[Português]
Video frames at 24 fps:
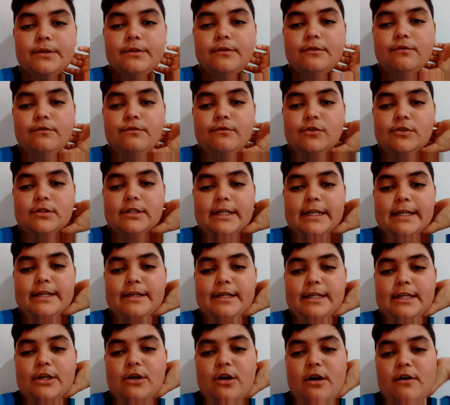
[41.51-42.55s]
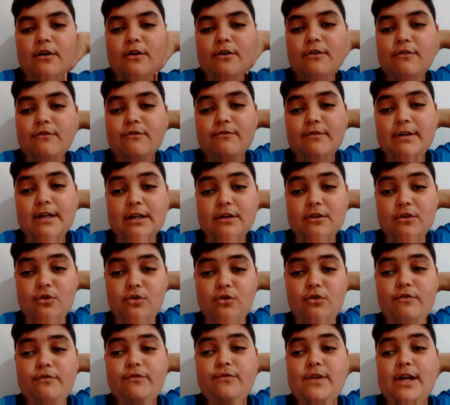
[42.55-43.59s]
Vou sair aqui, ó.
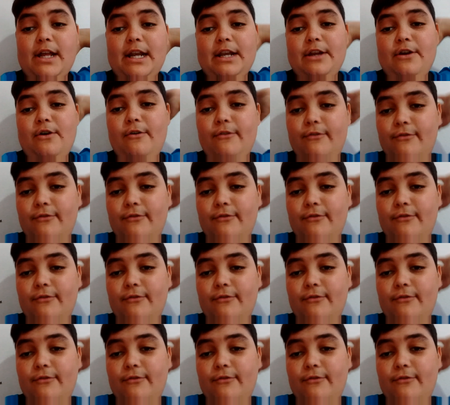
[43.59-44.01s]
Falou, valeu,